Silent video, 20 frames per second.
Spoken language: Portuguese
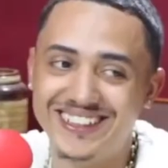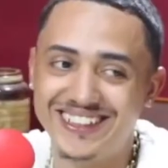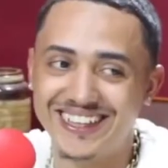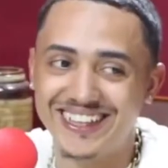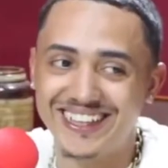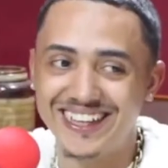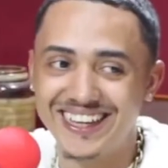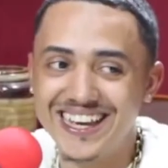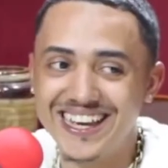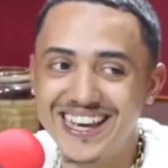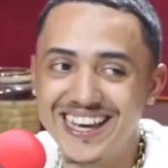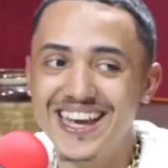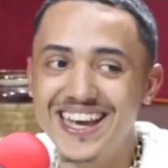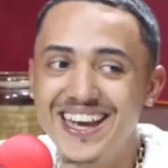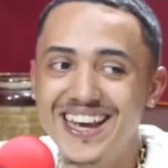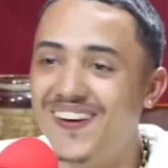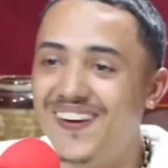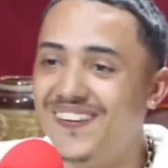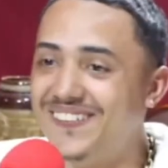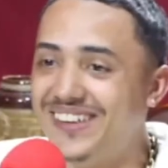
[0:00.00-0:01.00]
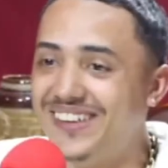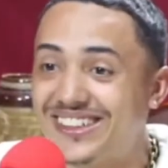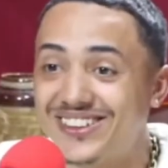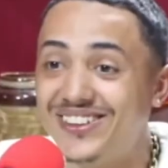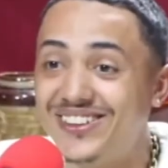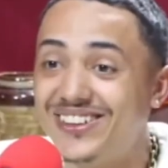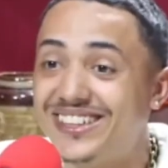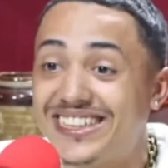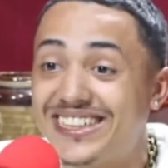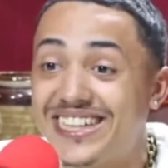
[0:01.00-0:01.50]
viagem da Eu
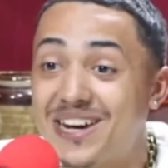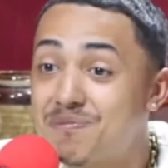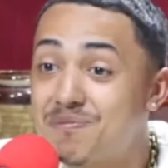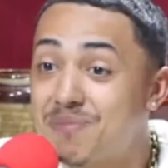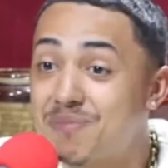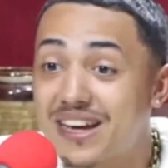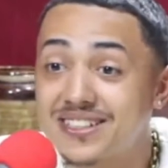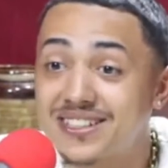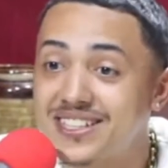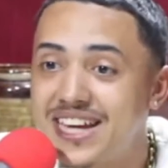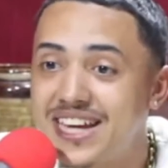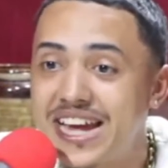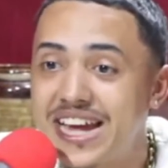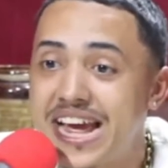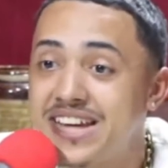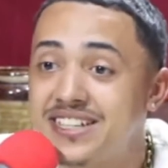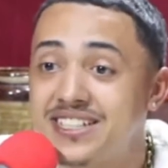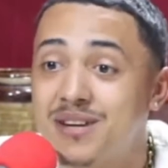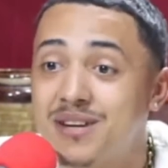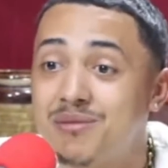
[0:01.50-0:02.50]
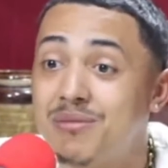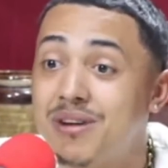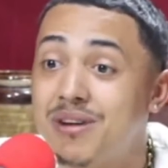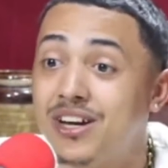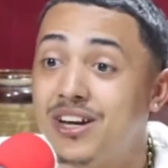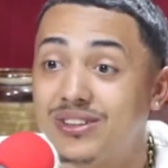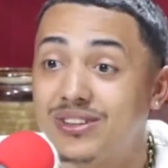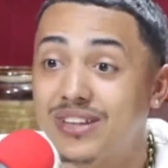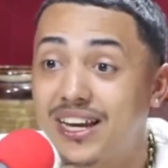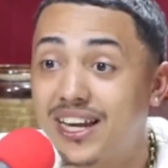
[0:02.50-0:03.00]
não tinha paciência,
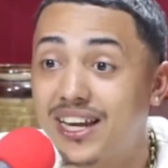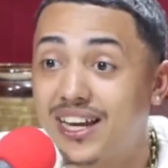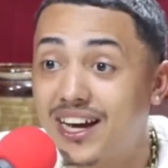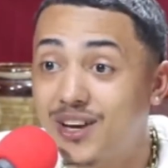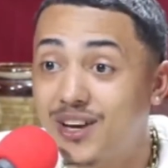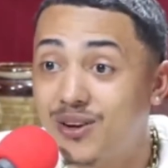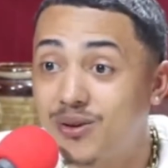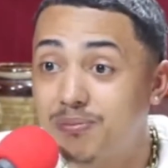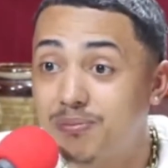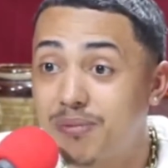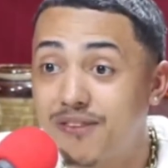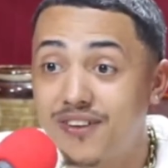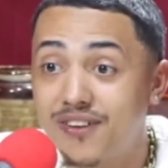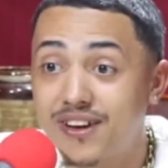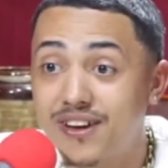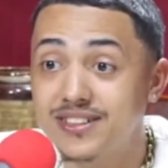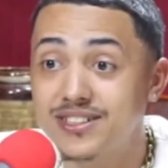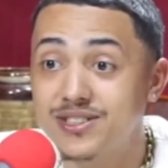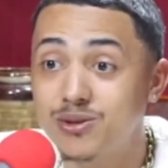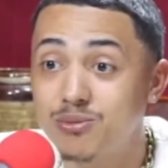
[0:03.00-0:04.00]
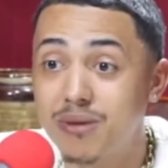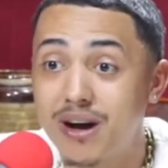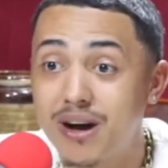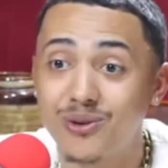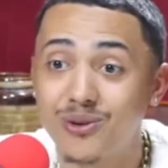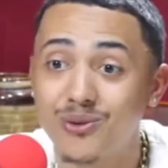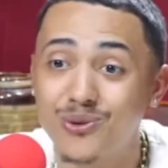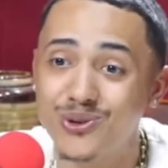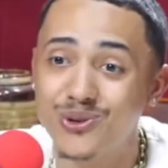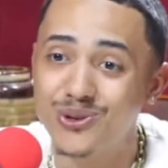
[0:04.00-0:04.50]
mano, tá ligado? Pra fazer o
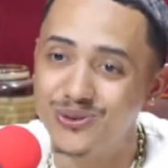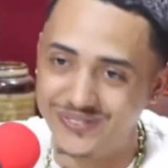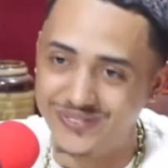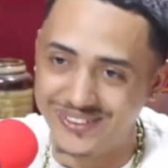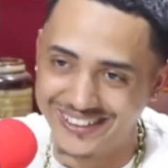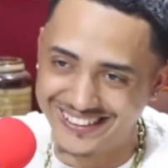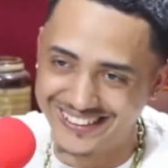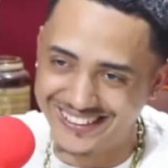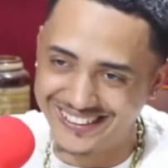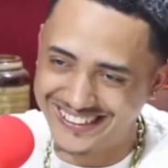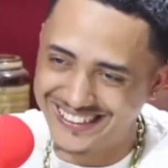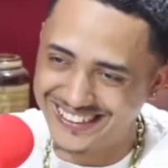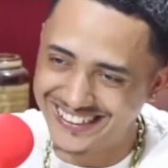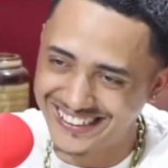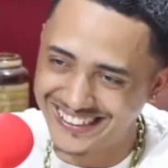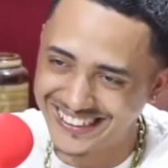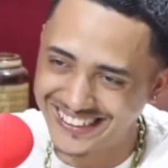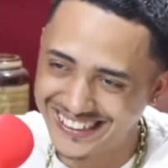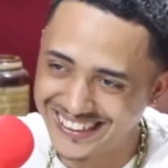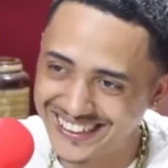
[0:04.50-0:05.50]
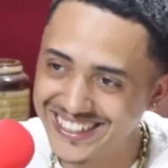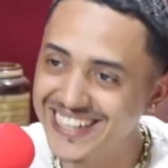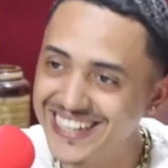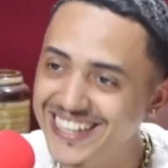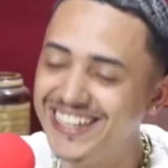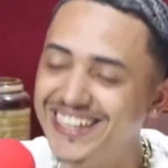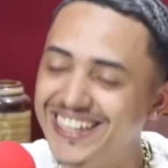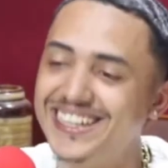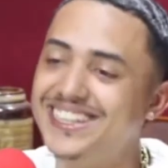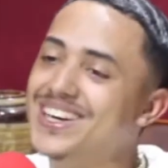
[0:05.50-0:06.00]
bagulho, mano. Ah.
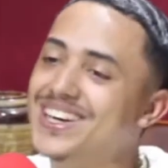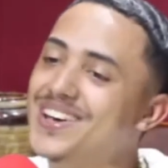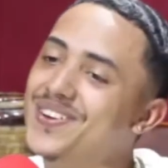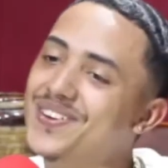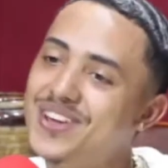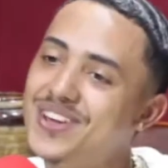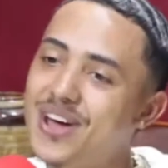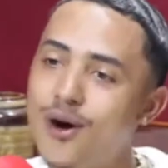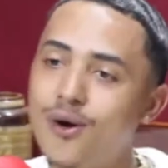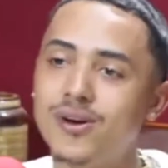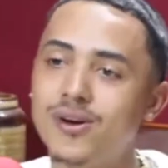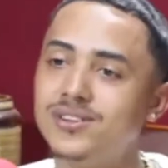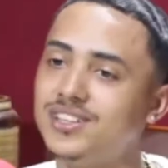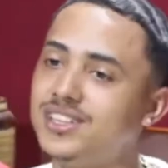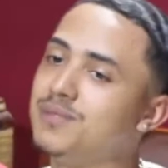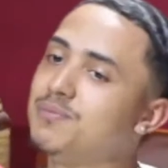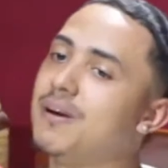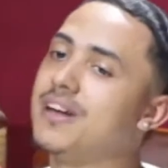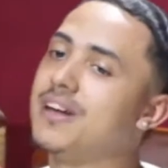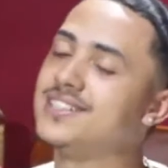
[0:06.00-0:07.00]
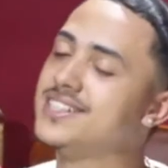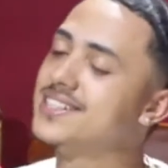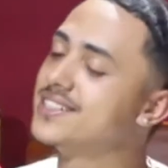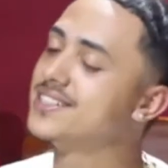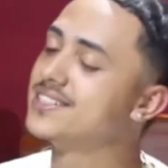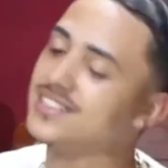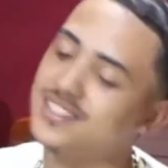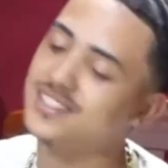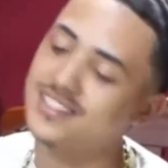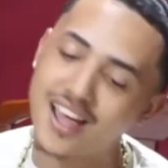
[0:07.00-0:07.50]
E eu não, eu tinha paciência,
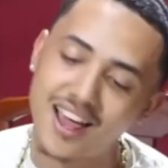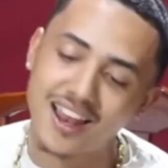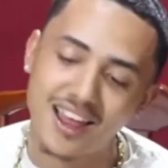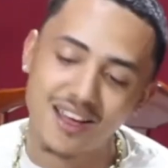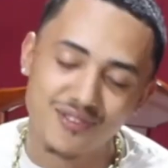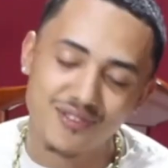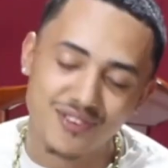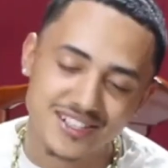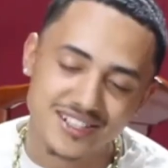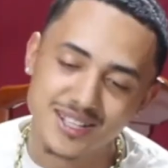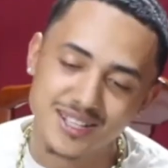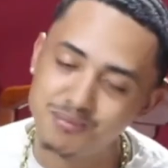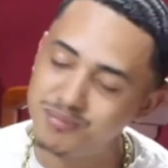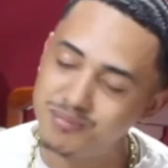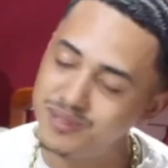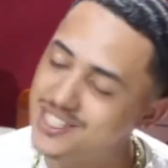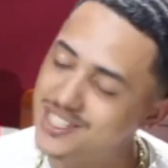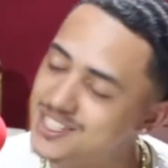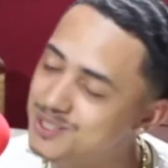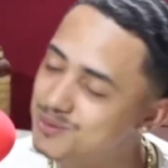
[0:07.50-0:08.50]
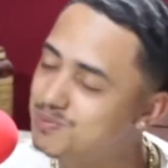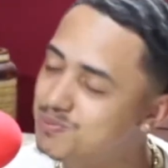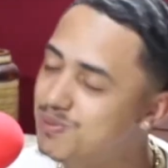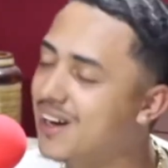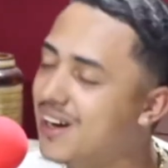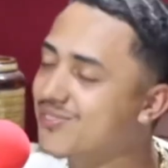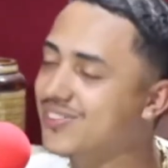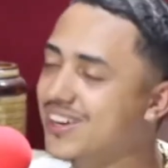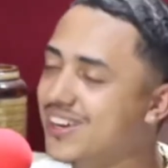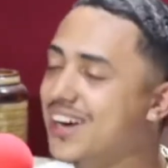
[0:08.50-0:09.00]
sentava lá, fazia beat,
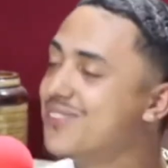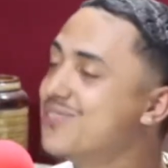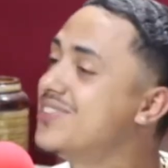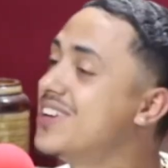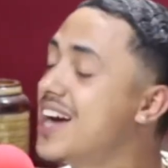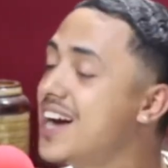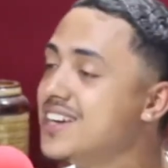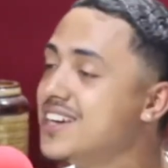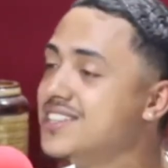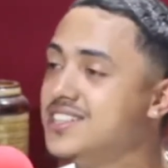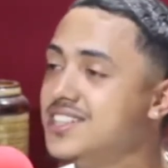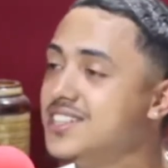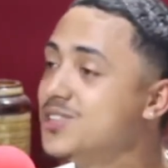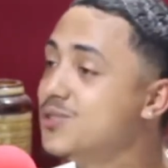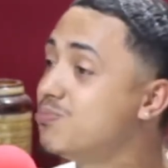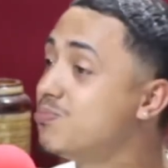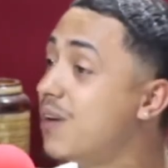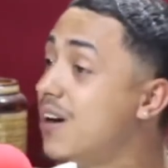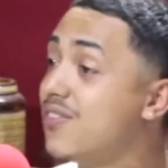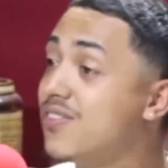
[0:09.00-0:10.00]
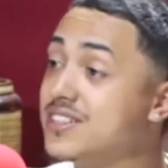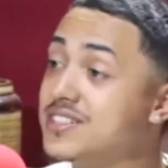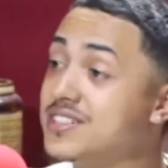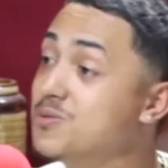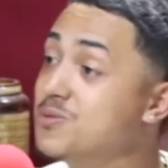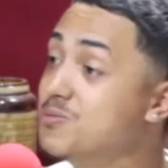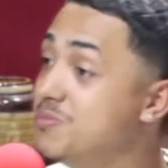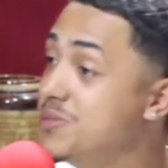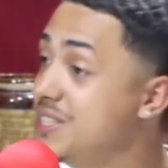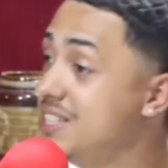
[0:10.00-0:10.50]
pá, ficava viajando, pá,
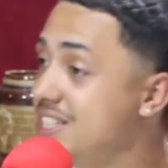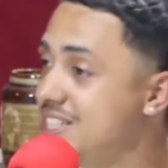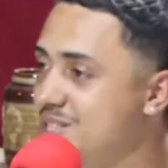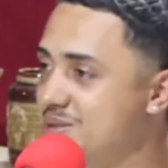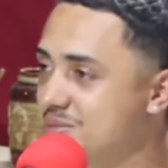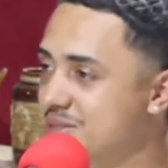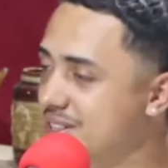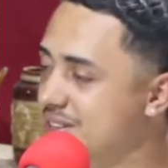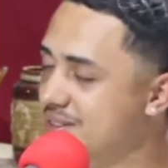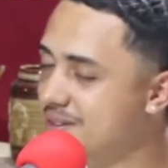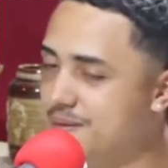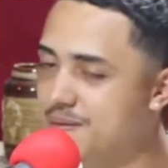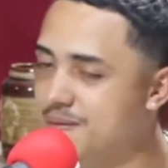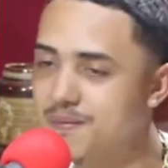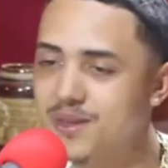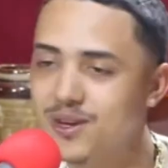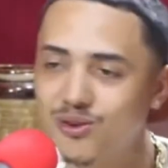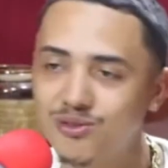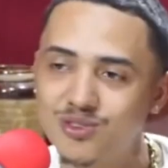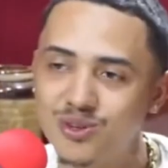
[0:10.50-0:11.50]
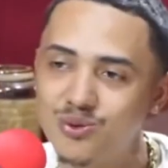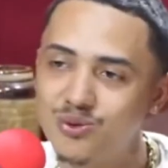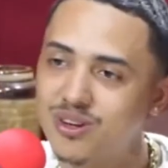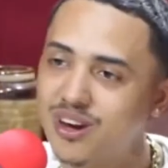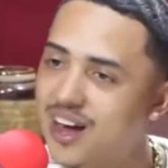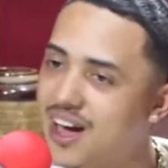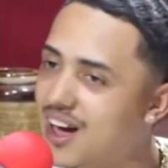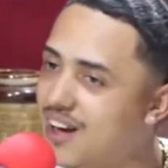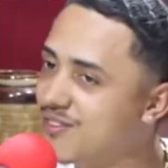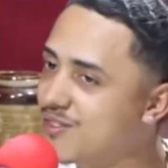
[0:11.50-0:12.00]
fazendo beat, mano. Ouvindo
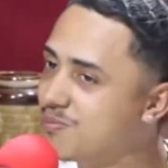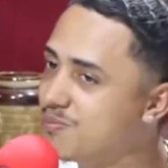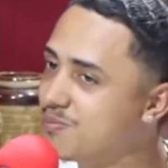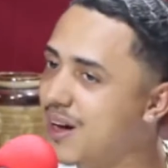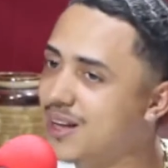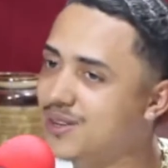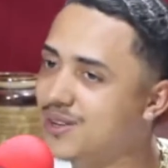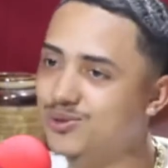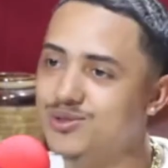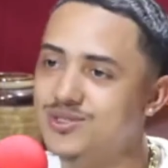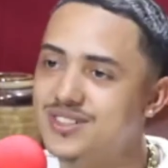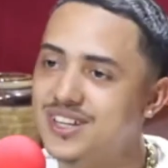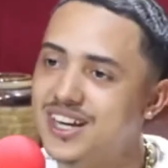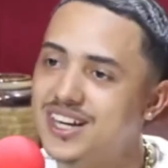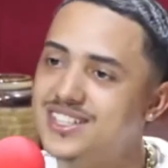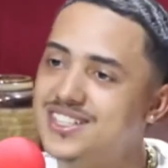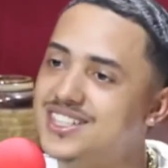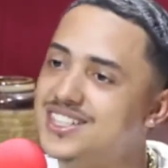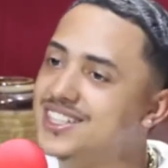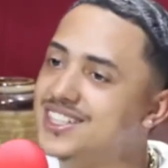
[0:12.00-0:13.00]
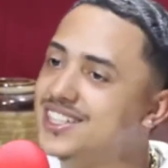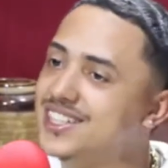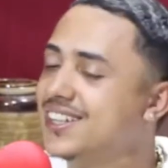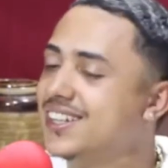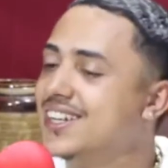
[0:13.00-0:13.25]
grave, pá, tudo certinho.